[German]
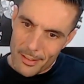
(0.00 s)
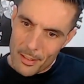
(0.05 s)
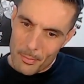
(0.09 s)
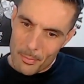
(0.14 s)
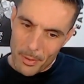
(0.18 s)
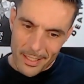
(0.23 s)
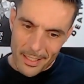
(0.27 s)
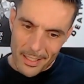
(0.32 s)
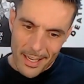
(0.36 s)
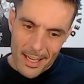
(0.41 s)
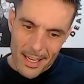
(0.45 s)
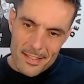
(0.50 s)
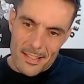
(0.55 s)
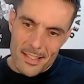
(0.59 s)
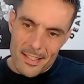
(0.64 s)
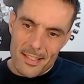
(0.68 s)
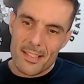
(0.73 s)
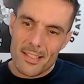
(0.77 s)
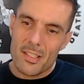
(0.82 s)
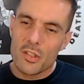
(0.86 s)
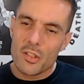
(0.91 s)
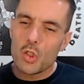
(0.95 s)
Mein
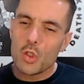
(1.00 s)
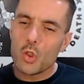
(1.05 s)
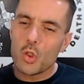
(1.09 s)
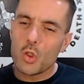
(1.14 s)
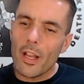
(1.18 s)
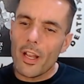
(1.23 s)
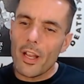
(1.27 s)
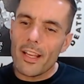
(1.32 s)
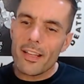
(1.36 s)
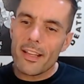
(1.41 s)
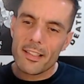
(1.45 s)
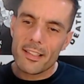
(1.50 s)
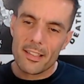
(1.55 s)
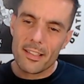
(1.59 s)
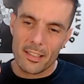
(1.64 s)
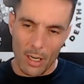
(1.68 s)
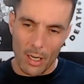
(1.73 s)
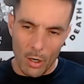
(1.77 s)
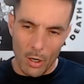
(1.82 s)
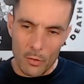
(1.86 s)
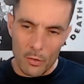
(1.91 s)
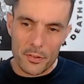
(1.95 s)
erstes neu
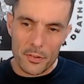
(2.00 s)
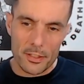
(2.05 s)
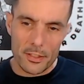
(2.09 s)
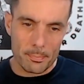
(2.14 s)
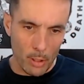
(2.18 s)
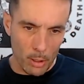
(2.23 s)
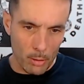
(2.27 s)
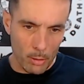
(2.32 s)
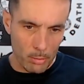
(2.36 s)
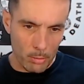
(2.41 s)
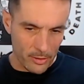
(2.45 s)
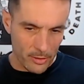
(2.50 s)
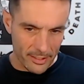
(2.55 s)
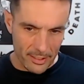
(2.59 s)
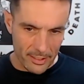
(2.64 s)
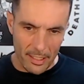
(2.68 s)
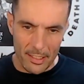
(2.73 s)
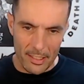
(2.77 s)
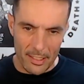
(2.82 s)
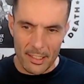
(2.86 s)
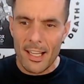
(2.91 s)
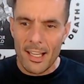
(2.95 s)
gekauftes
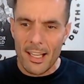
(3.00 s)
Burberry-Teil.